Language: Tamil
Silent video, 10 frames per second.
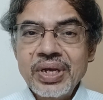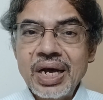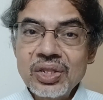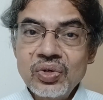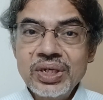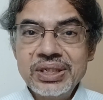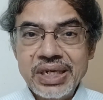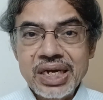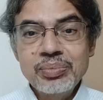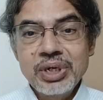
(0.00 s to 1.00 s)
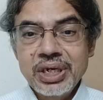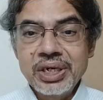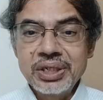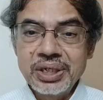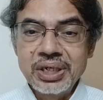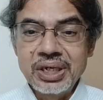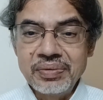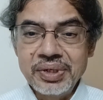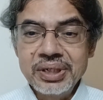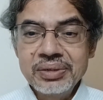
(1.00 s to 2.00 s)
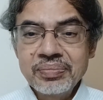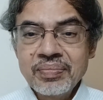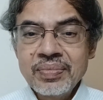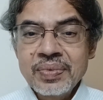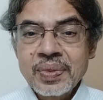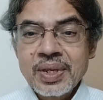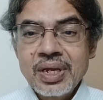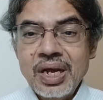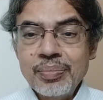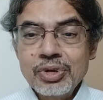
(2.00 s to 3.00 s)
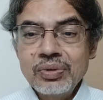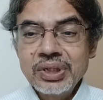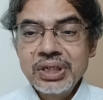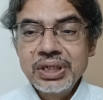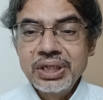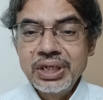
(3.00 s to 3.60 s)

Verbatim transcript: அதனுடைய சேர்மனாக இருந்திருக்கார் அவர் அப்புறம் வந்து